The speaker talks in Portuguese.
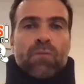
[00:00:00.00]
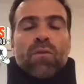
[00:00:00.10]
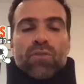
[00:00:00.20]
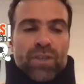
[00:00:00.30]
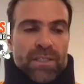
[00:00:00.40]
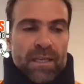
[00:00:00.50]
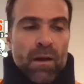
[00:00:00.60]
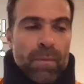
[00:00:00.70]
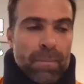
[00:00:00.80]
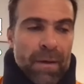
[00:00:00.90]
Como disse
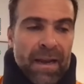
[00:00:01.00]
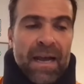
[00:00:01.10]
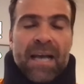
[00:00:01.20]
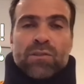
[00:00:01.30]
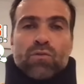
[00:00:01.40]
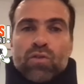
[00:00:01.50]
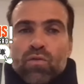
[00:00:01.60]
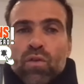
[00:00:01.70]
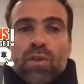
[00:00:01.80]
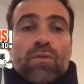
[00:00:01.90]
lá o paparazzo, o
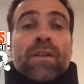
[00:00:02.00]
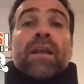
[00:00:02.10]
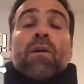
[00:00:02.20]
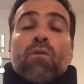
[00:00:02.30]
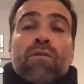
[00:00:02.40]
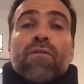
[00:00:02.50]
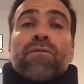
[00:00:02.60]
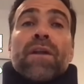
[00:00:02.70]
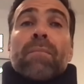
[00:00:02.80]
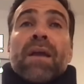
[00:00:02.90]
Júlio, o
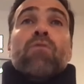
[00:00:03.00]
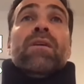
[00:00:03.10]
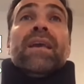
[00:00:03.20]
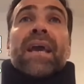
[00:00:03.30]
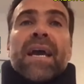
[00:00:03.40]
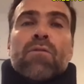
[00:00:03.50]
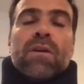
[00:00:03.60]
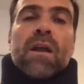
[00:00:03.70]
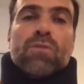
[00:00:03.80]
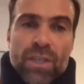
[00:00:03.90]
Flamengo quer o
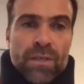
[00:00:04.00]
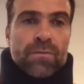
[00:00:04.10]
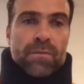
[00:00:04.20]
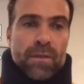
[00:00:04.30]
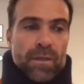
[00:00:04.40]
Claudinho.